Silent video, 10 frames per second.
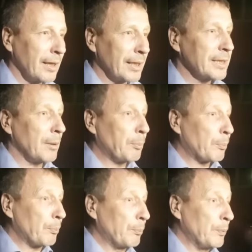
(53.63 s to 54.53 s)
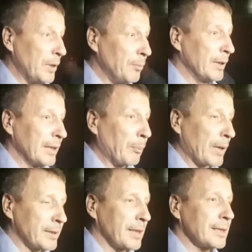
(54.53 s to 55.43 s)
Хотя именно
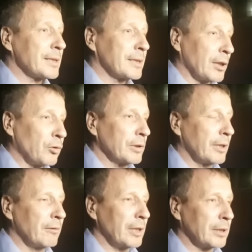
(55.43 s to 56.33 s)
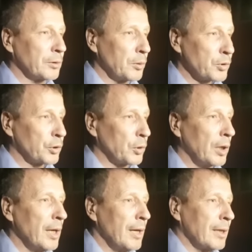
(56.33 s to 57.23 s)
процесс и закон говорит о том, что